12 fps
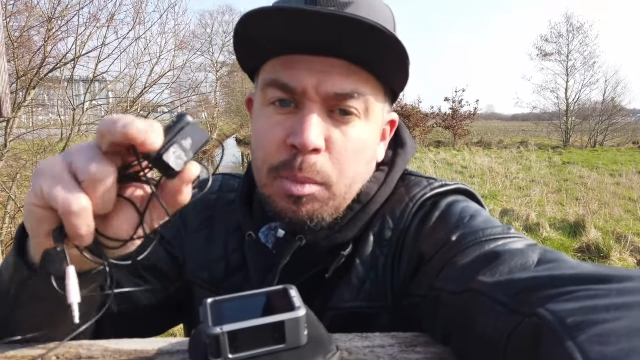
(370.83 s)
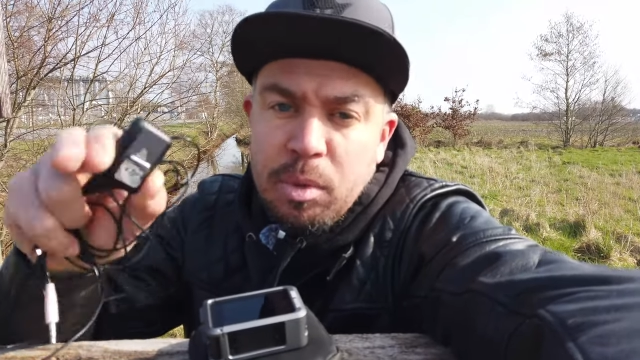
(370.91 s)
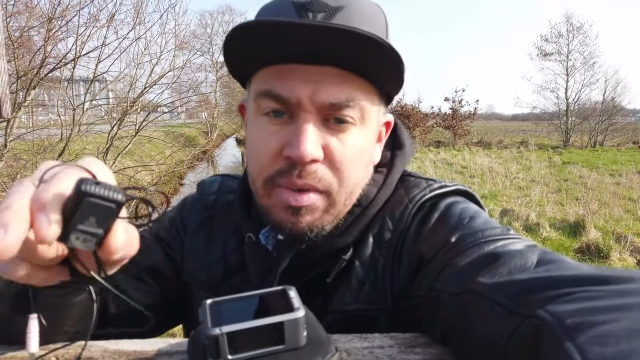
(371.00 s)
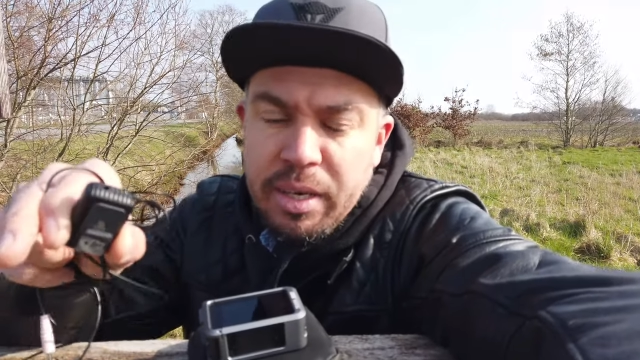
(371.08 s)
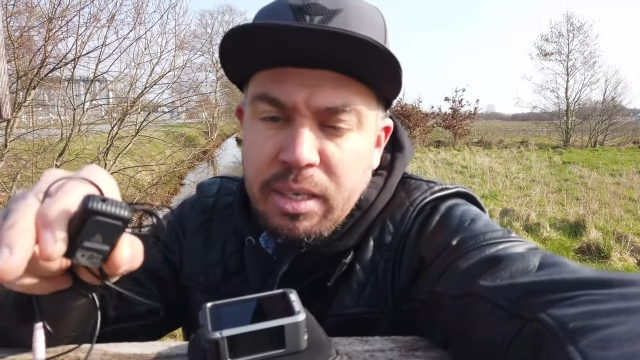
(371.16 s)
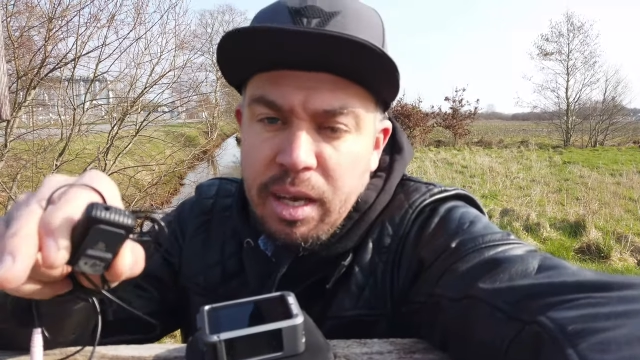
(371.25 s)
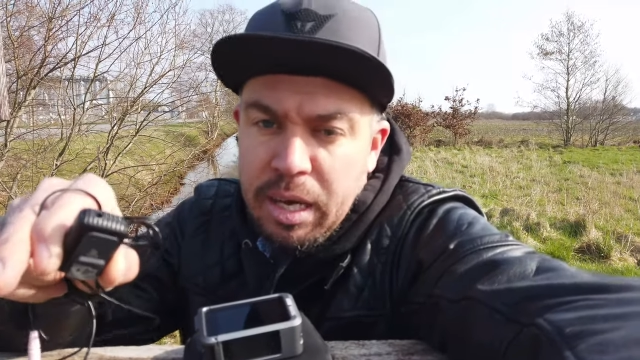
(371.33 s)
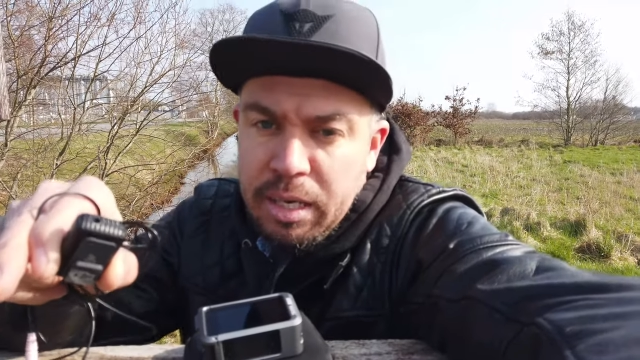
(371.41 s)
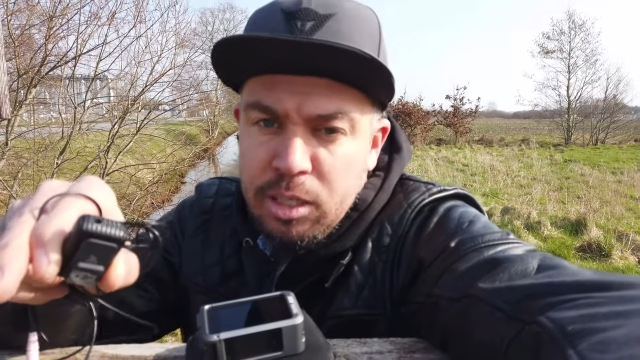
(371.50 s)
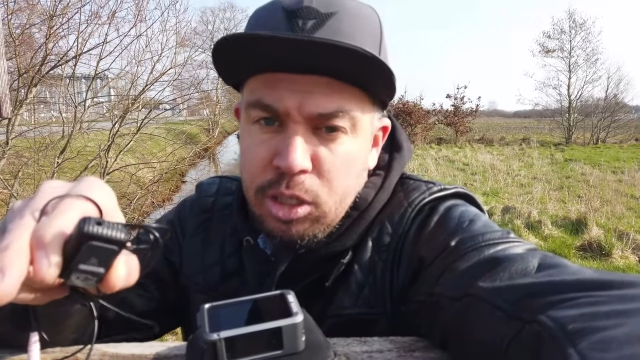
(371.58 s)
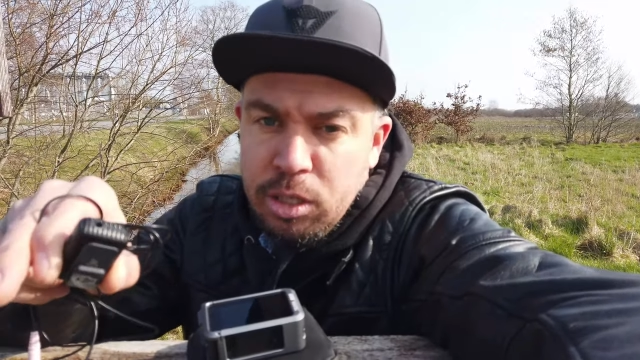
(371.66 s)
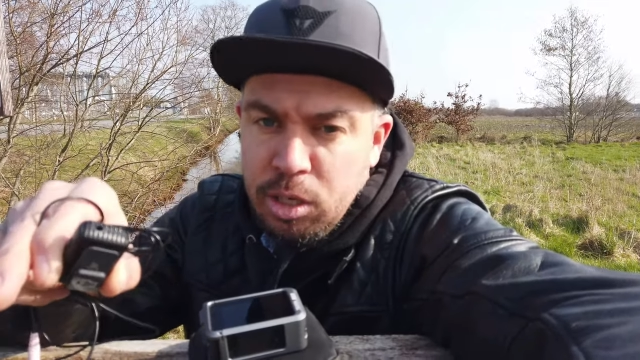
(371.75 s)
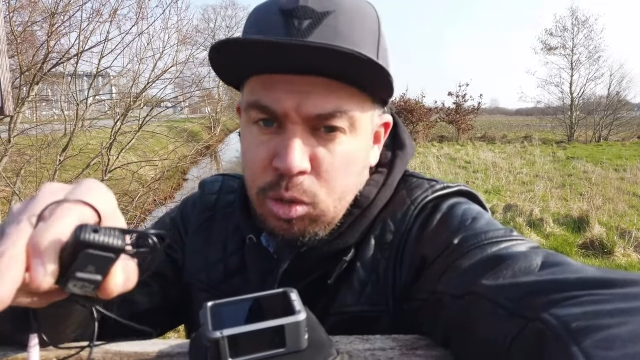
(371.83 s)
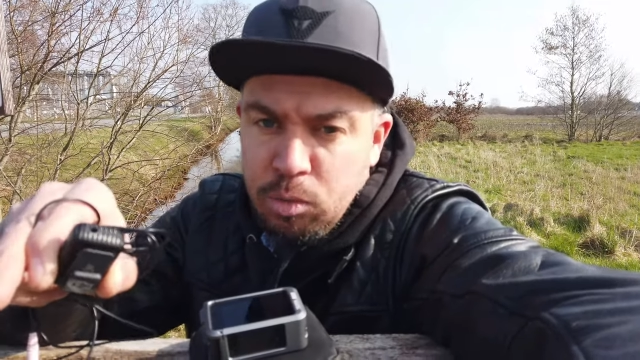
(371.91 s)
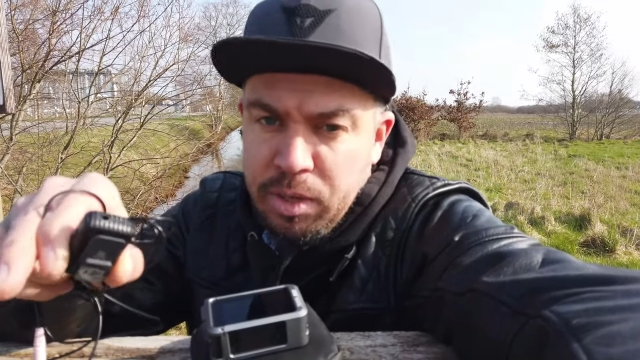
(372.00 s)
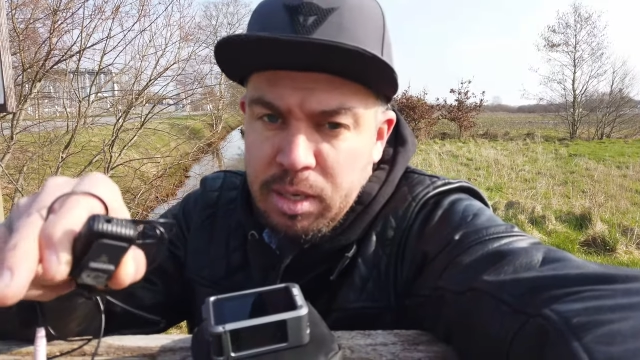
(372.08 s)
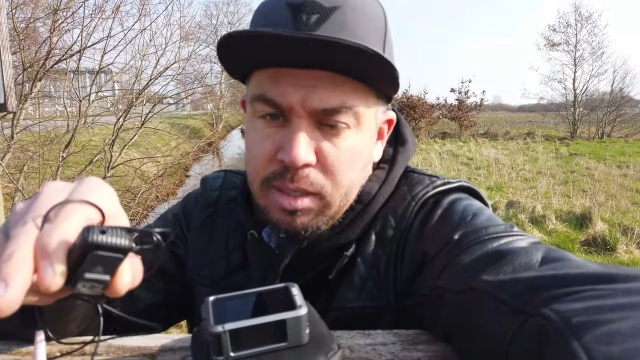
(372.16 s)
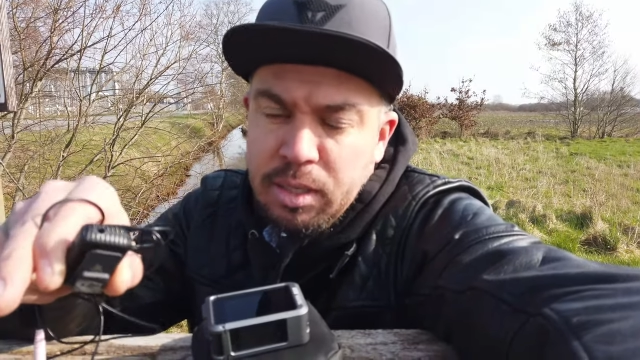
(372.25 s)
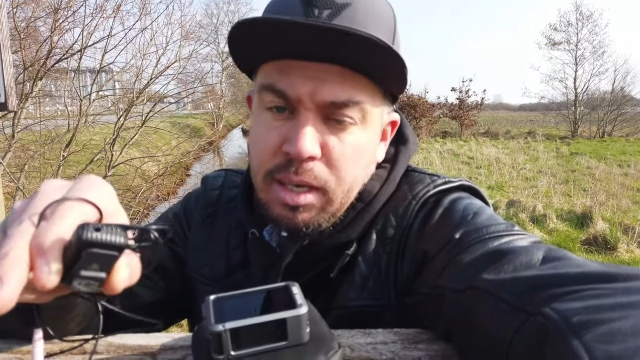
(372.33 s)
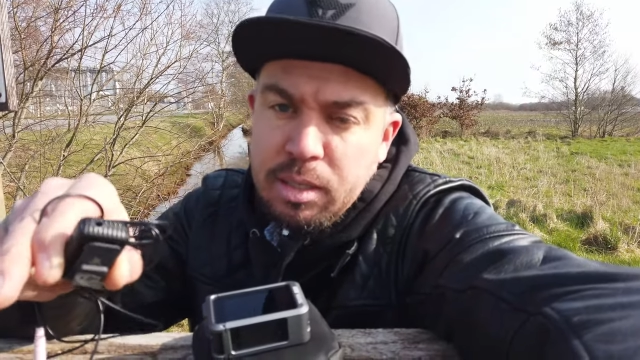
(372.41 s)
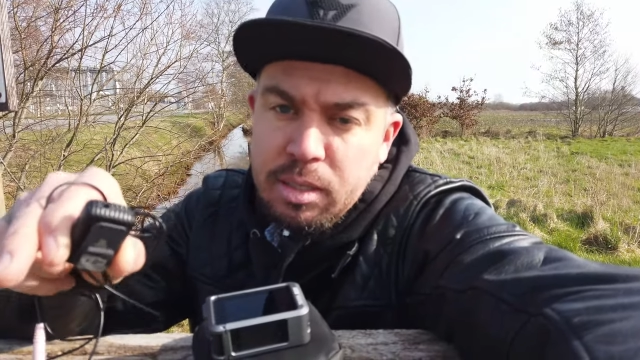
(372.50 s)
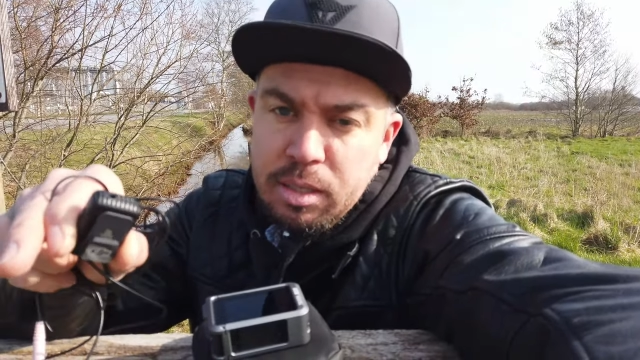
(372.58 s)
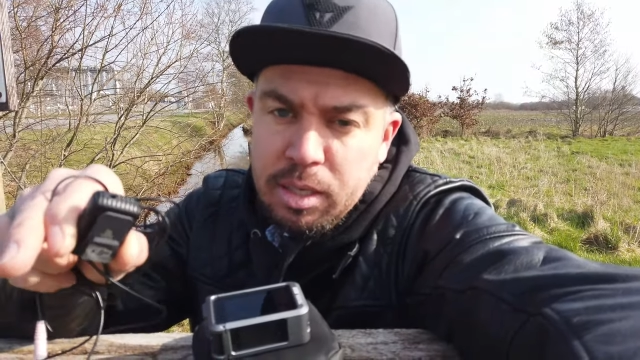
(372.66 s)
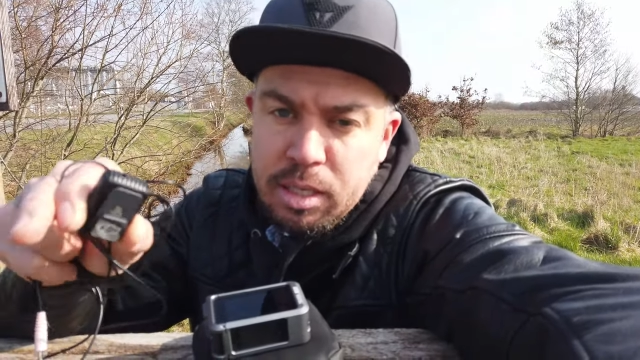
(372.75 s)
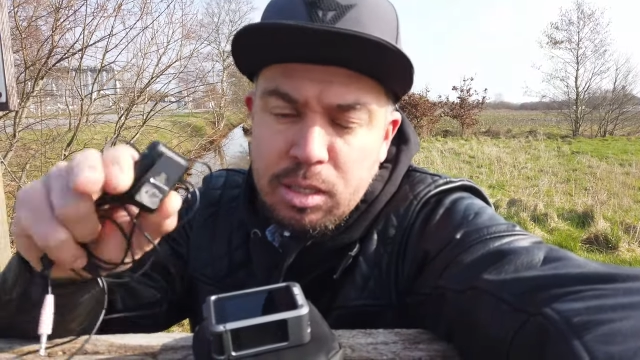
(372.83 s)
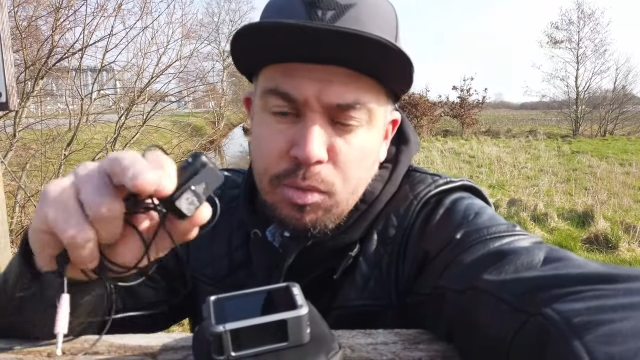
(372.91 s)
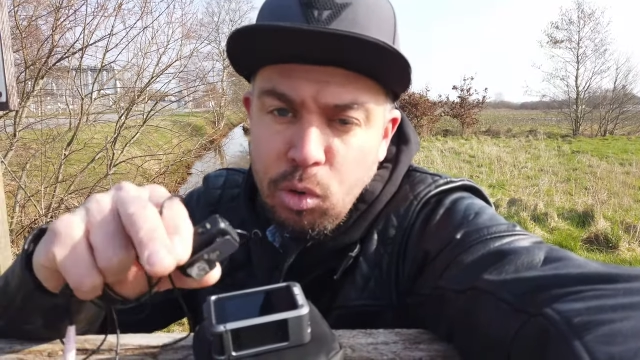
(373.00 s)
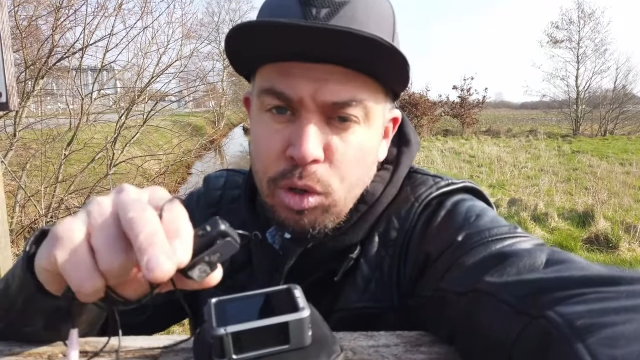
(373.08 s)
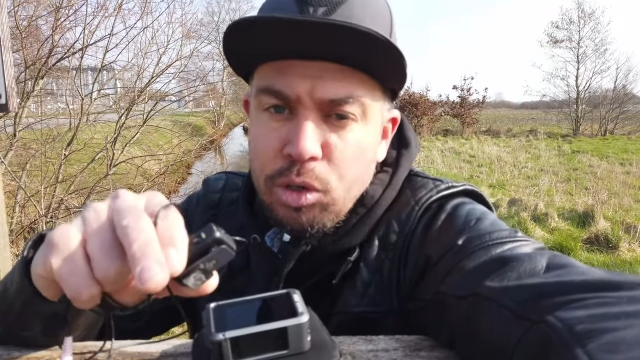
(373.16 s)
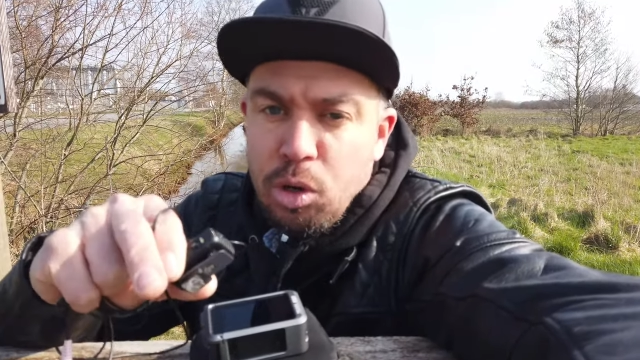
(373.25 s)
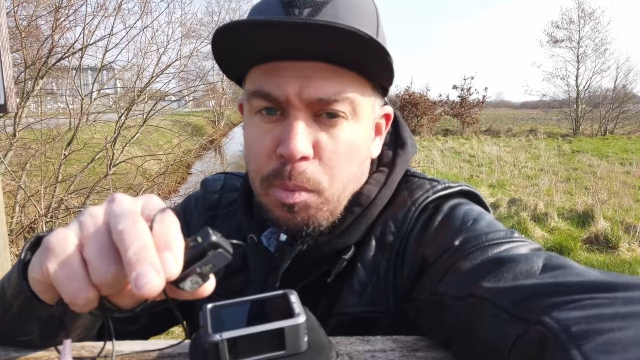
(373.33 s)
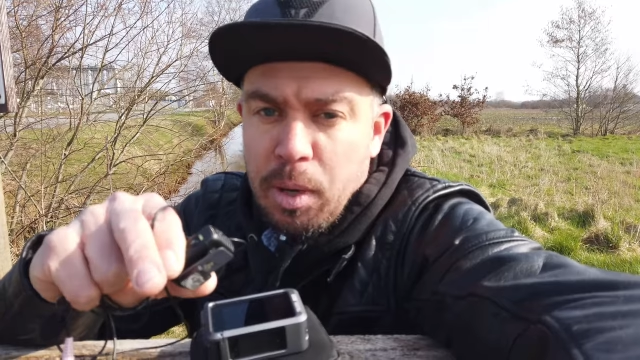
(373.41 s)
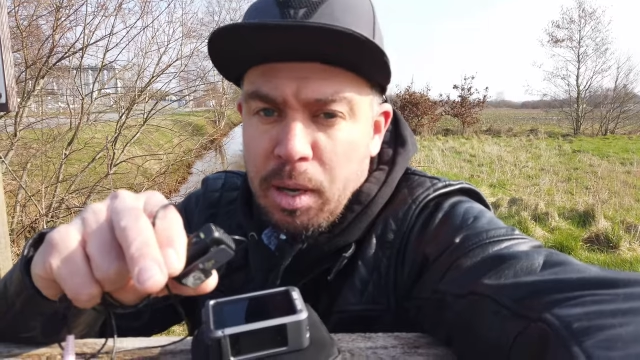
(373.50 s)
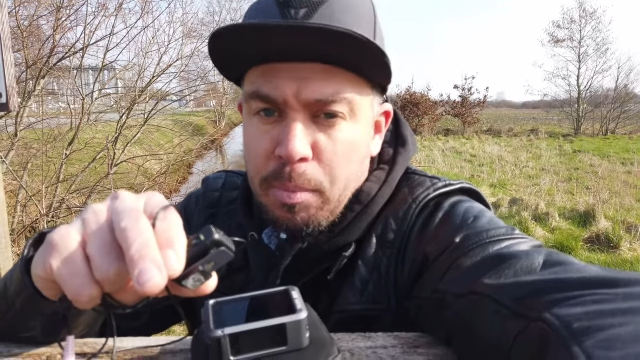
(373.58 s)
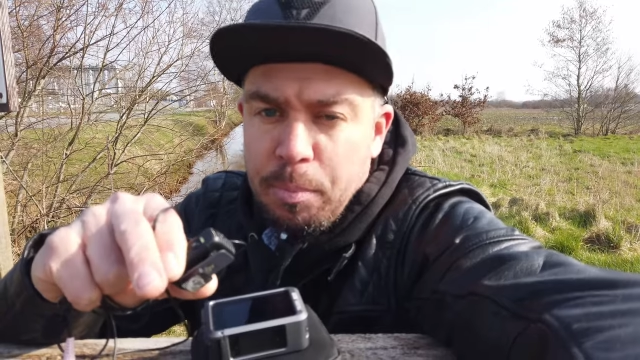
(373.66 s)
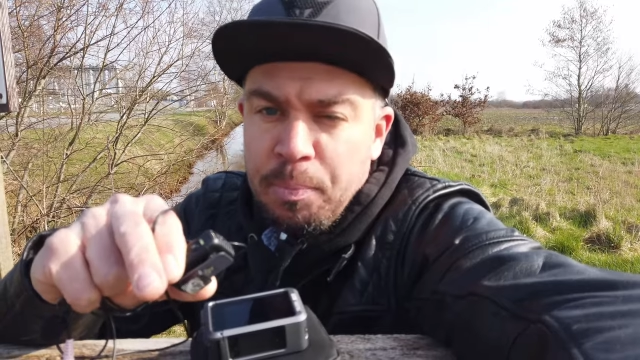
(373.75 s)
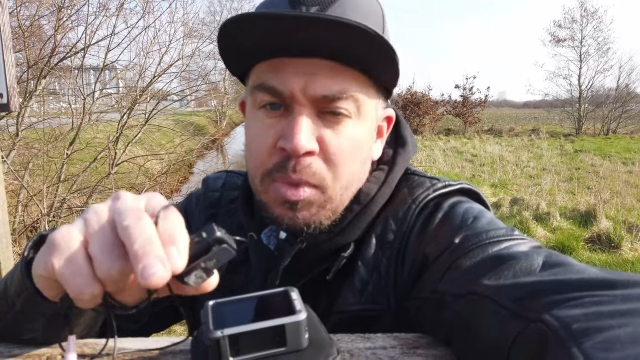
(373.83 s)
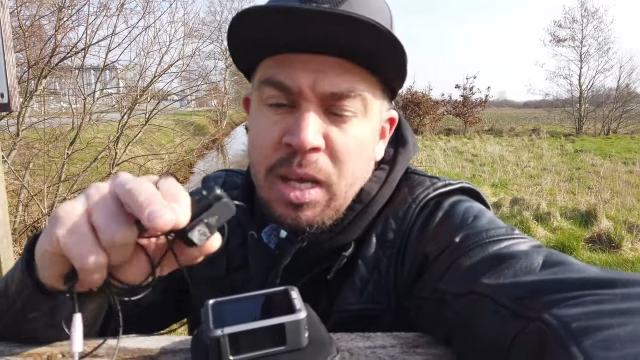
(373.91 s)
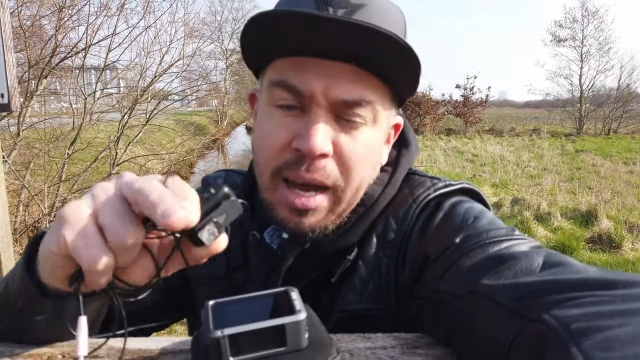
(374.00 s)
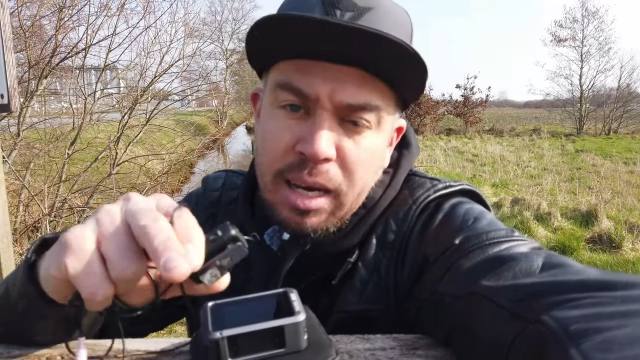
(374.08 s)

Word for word: mit welchen Einstellungen wir das Ganze jetzt vorgenommen haben.